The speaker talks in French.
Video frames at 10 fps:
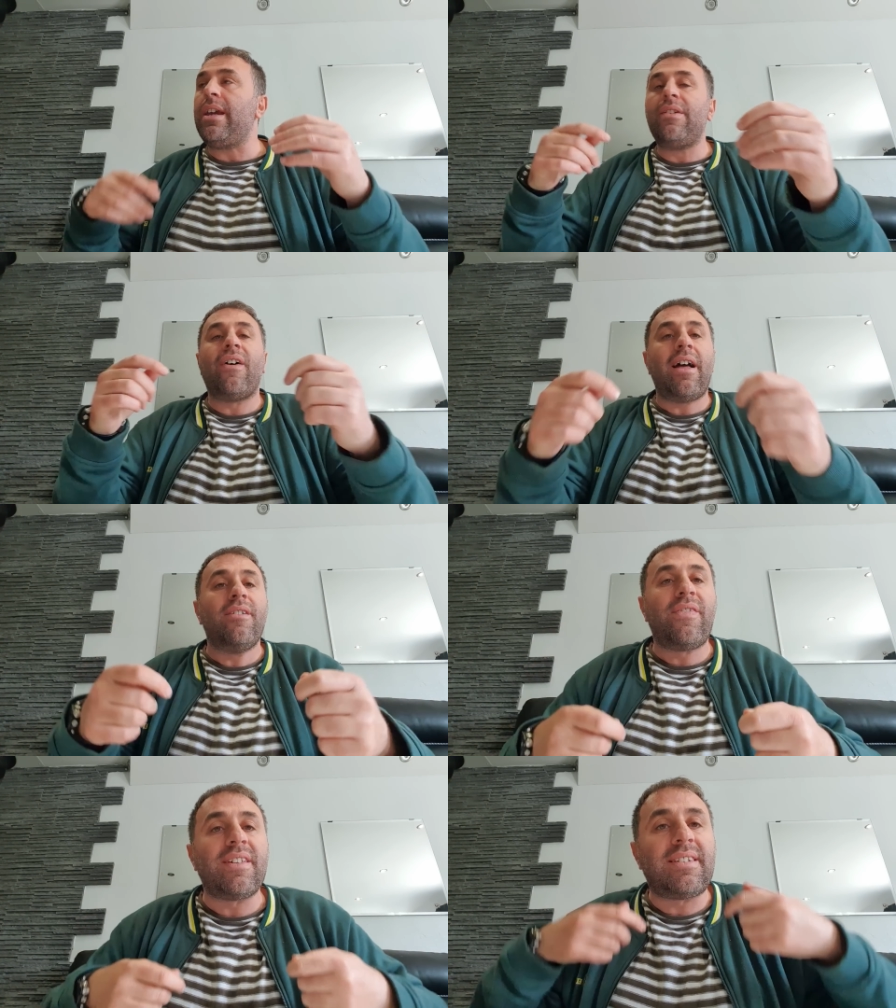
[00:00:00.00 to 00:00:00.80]
il va
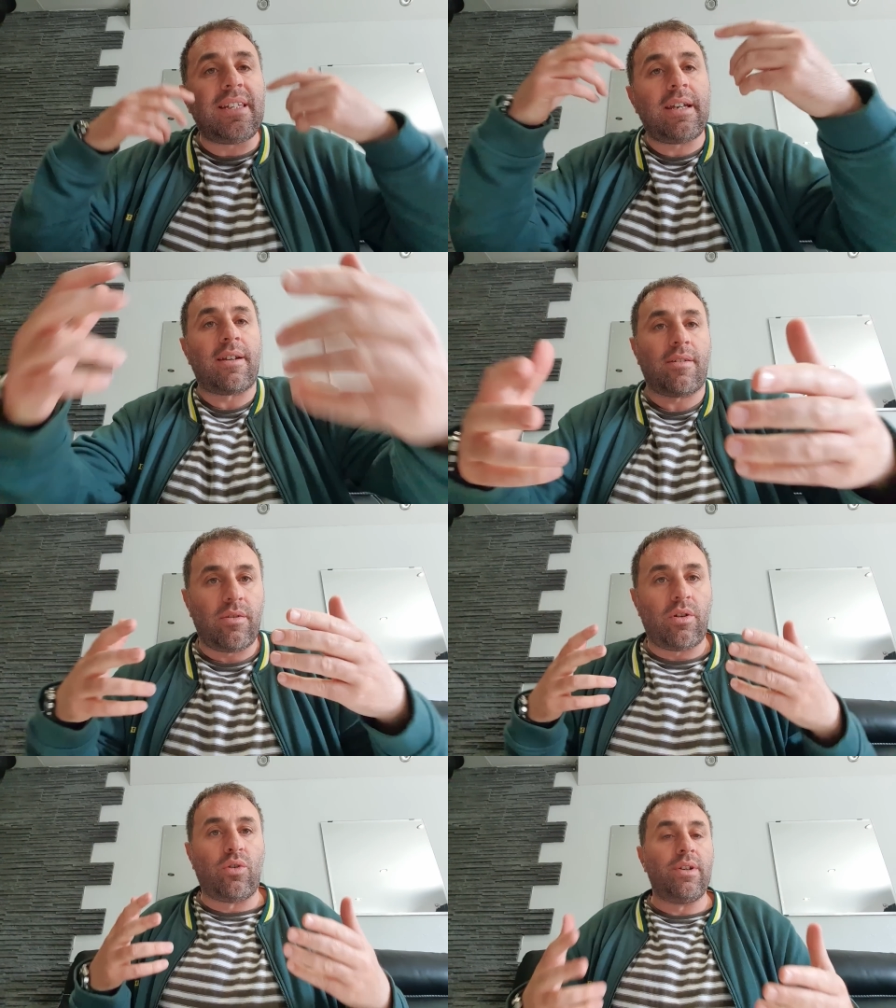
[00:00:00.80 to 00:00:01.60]
investir
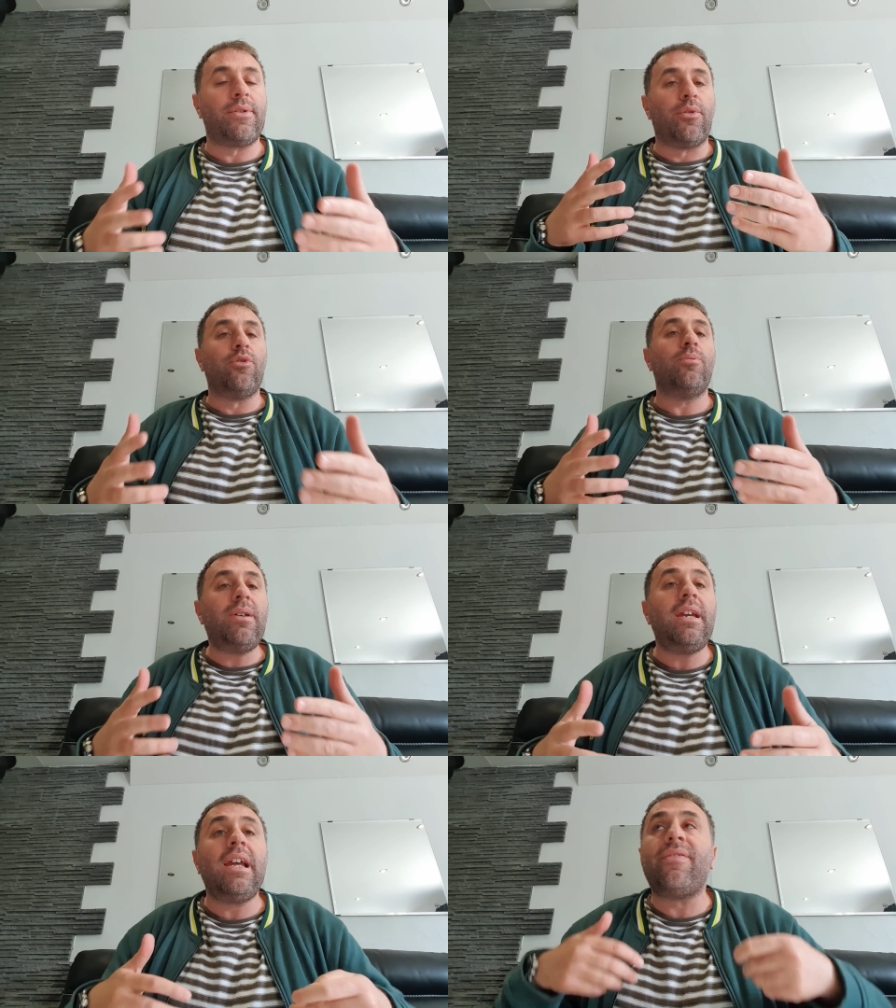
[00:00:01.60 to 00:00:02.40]
dans
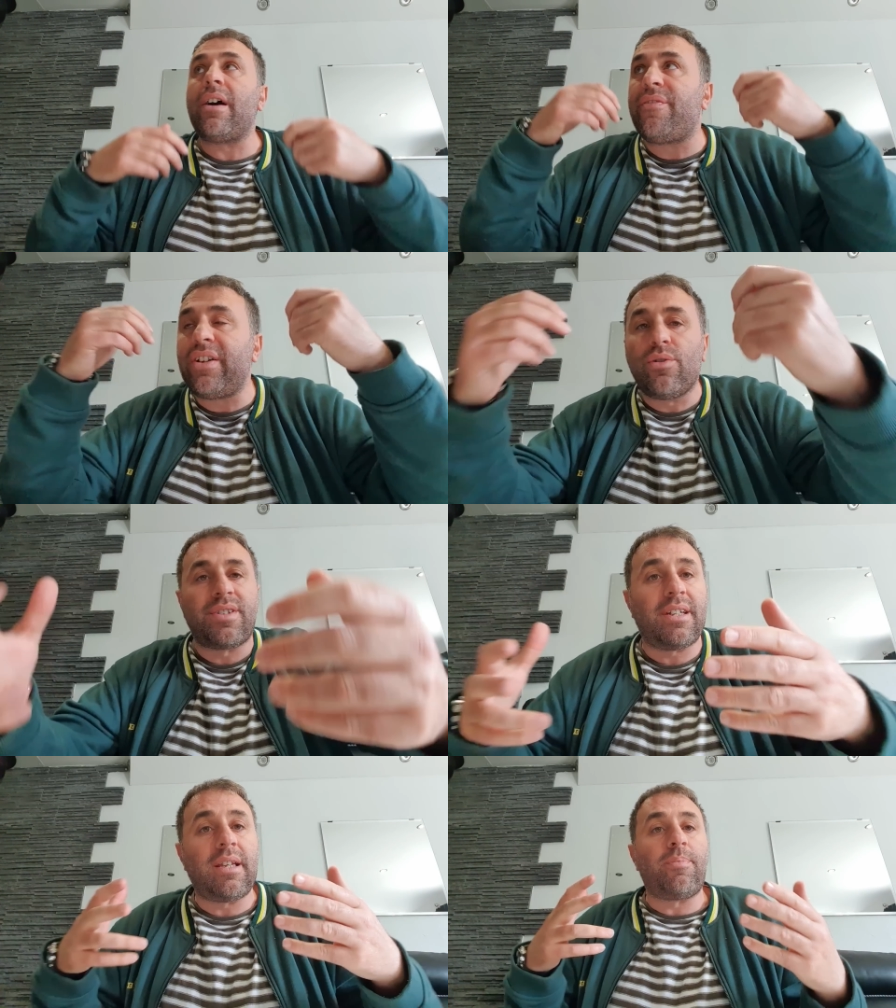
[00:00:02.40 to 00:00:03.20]
l'économie, il va
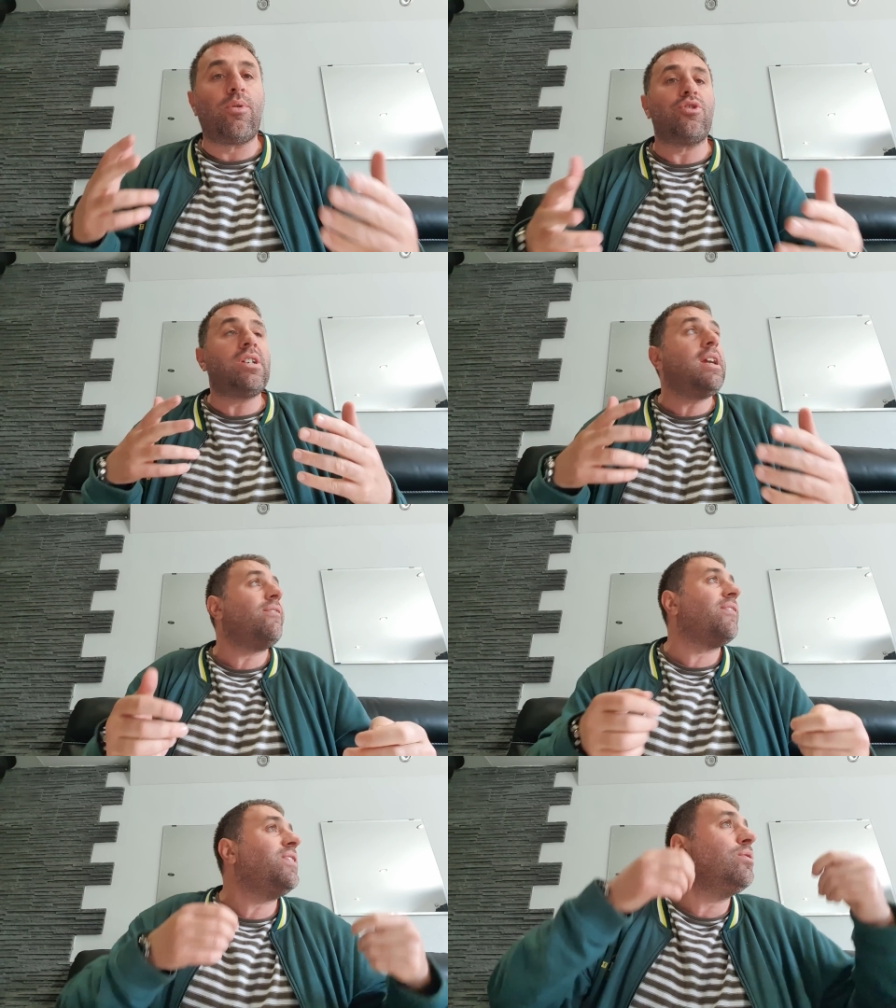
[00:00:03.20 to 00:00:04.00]
financer des projets, il
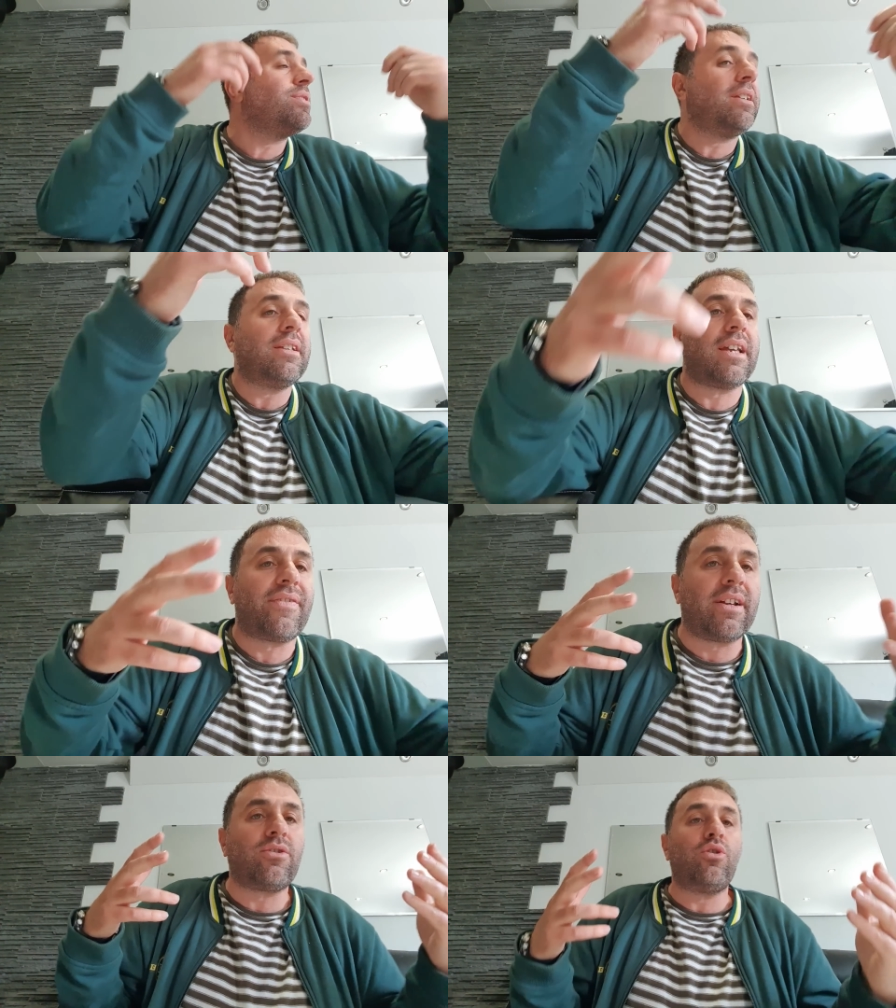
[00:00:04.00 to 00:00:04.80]
va financer des
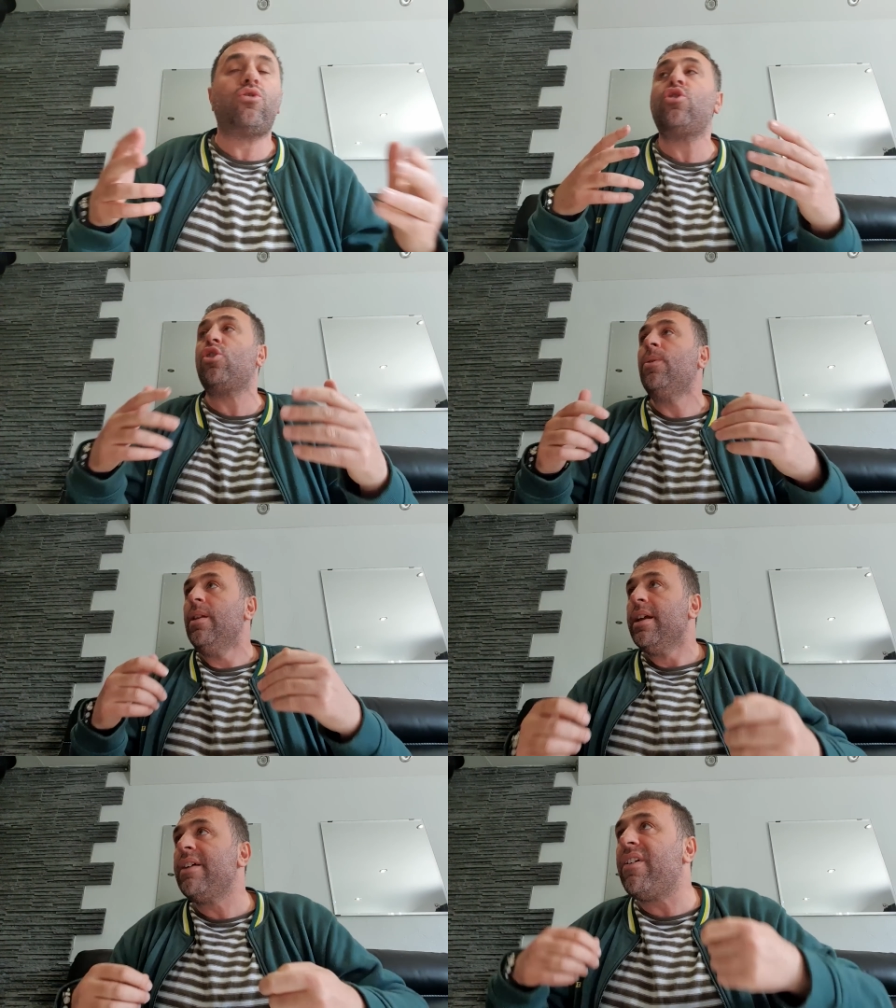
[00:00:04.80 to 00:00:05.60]
infrastructures,
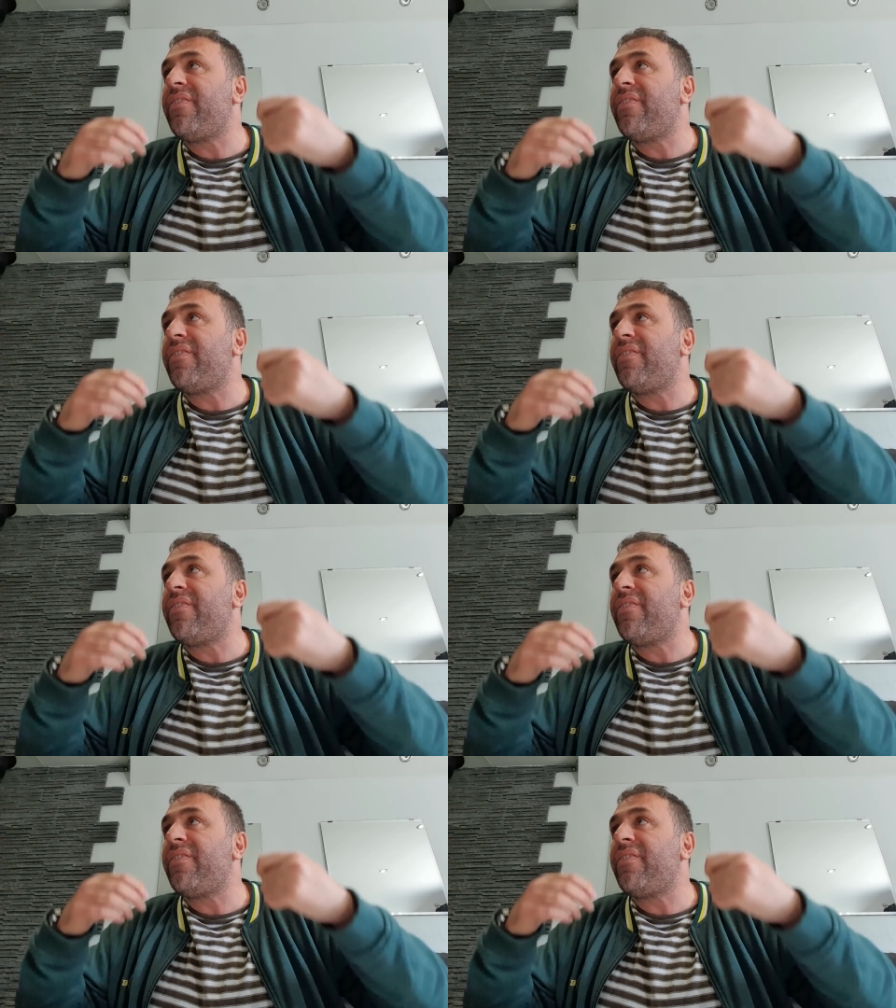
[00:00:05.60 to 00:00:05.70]
il va